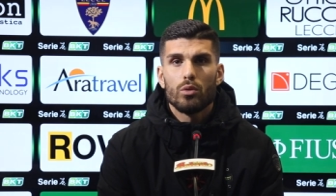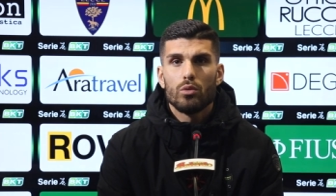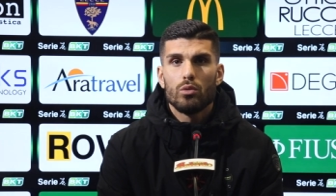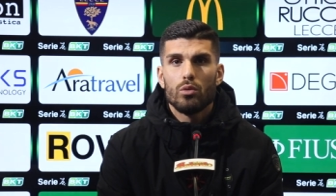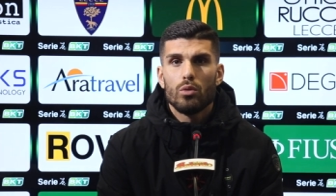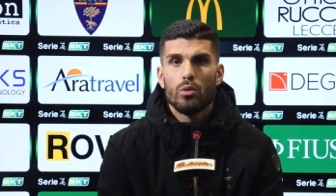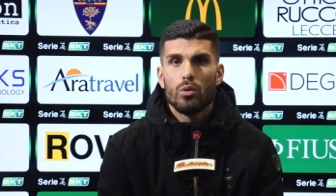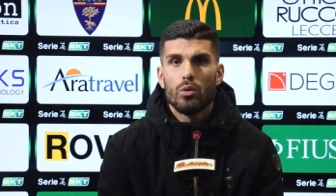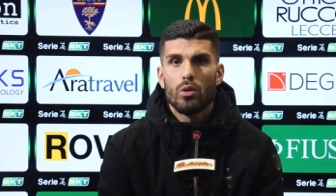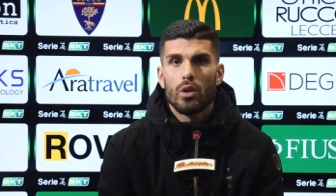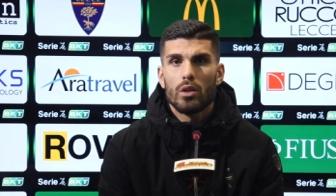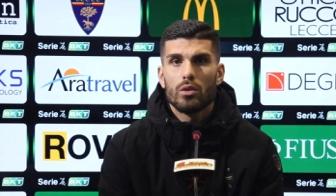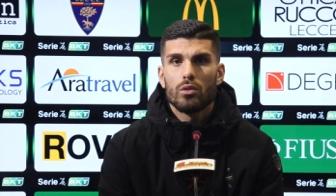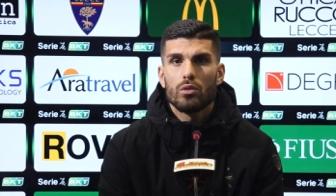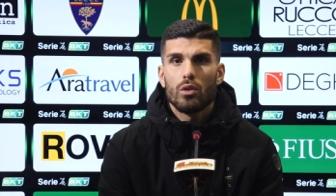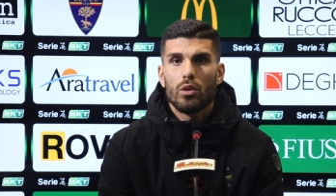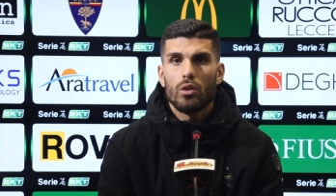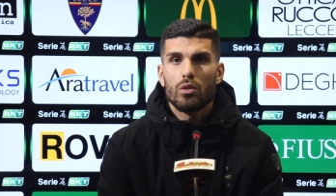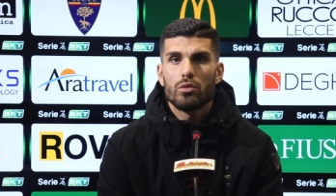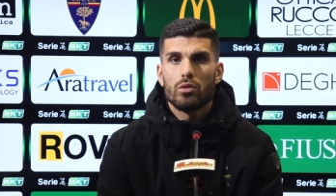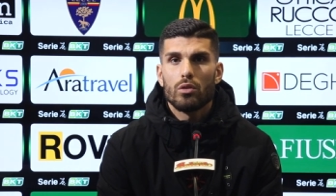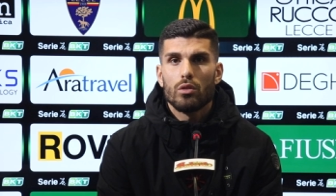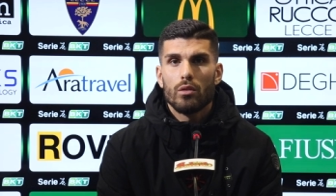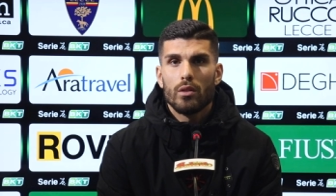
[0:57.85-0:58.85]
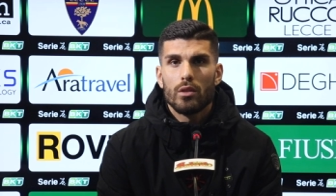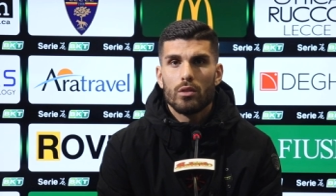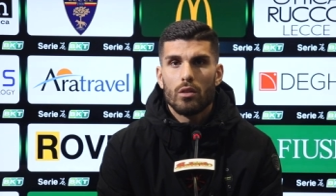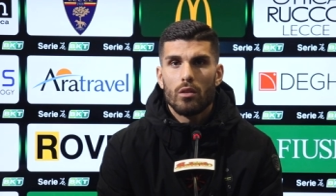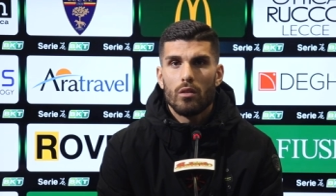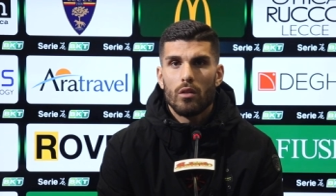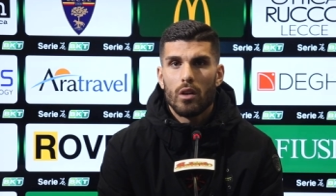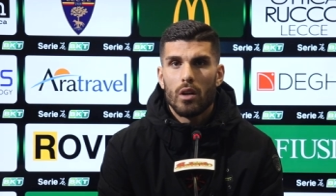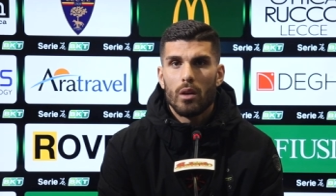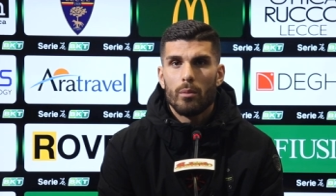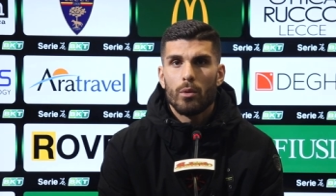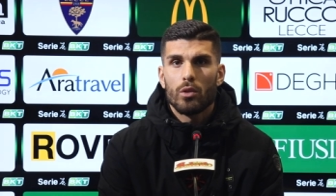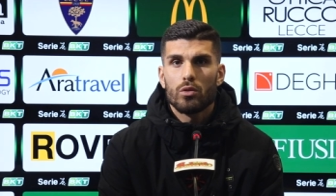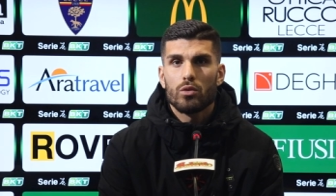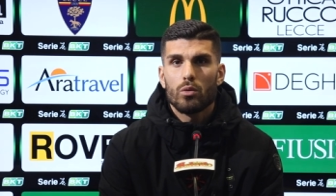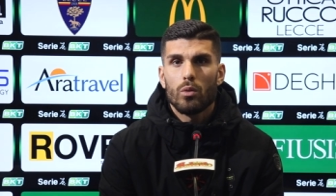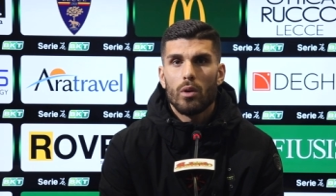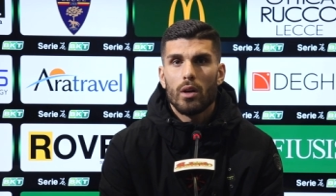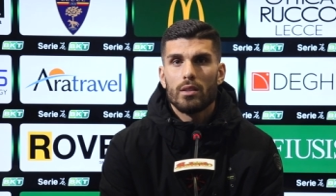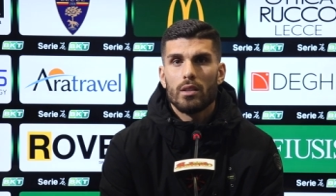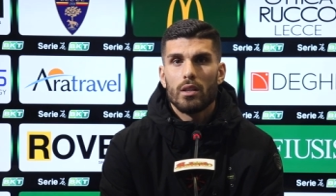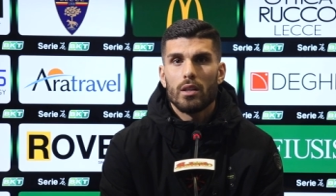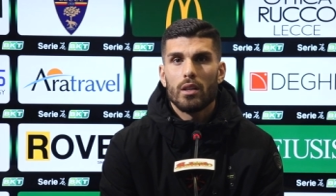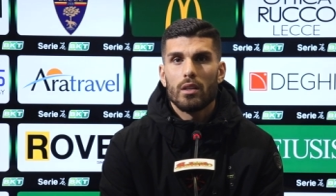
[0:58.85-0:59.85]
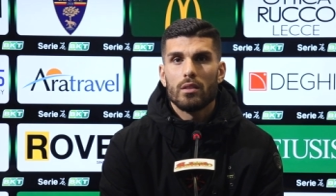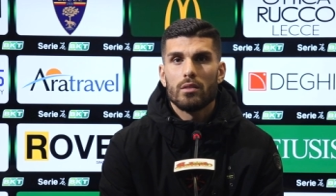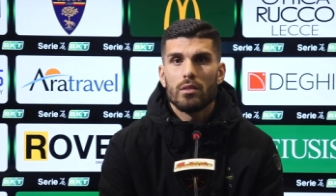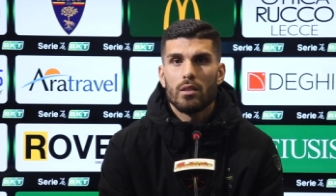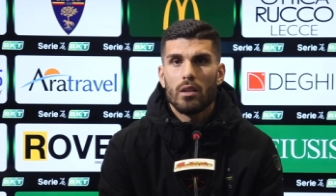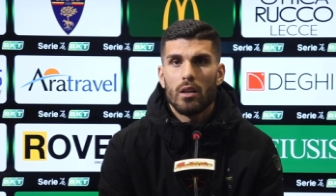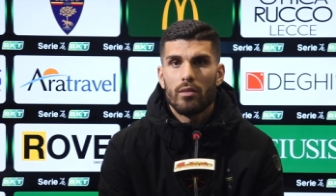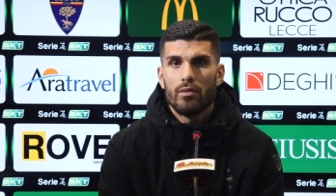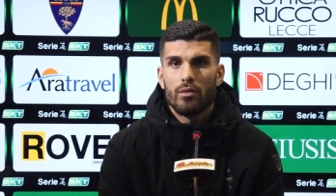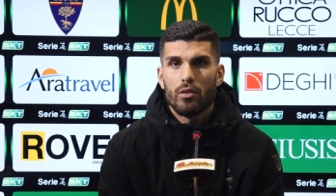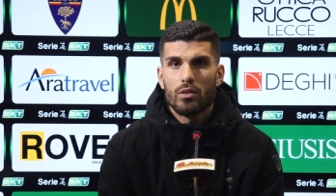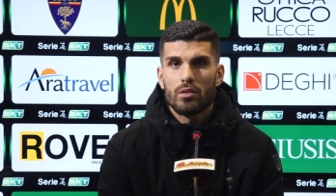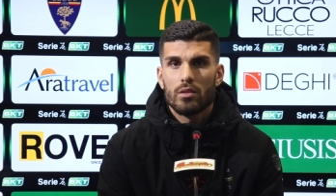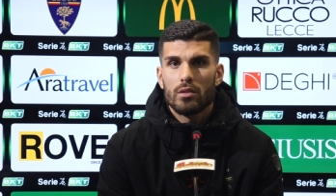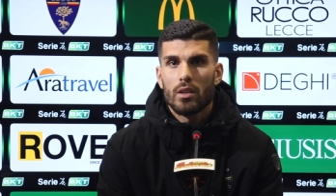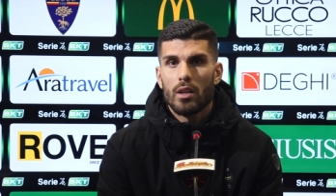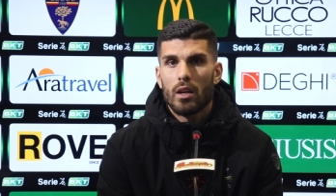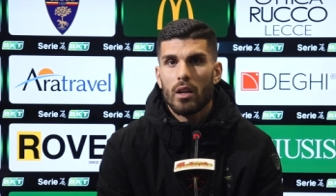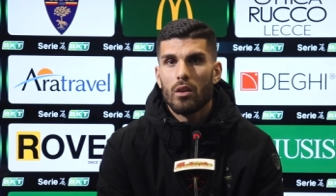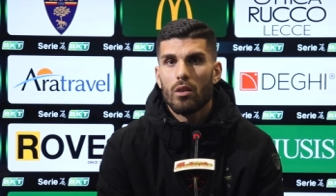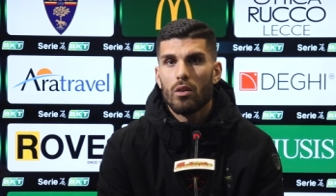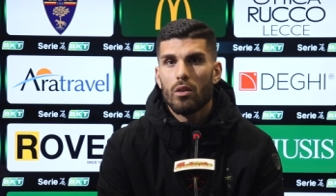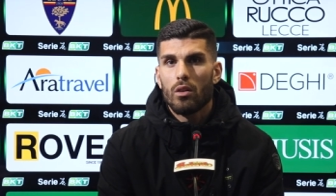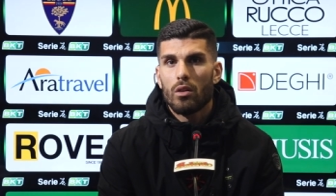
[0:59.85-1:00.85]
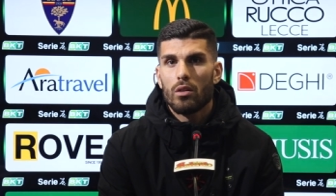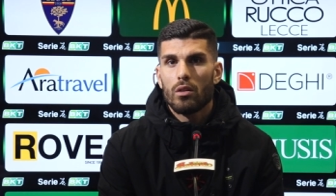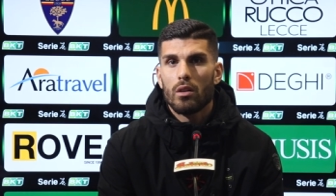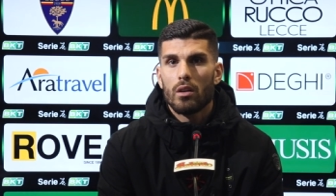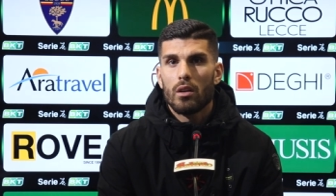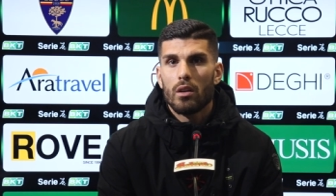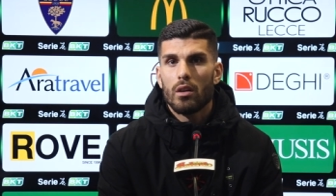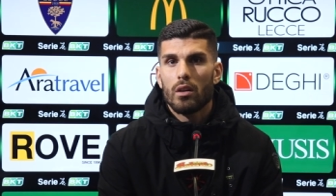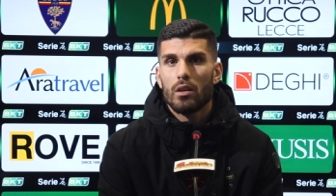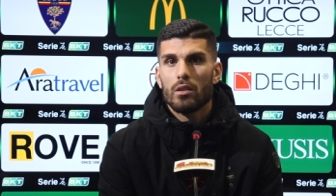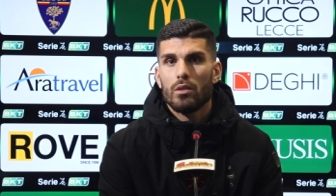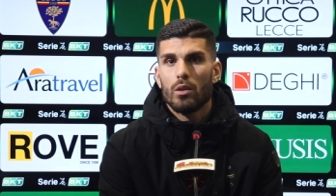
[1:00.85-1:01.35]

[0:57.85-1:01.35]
duro e tosto dove troveremo squadre che si rafforzeranno con eh,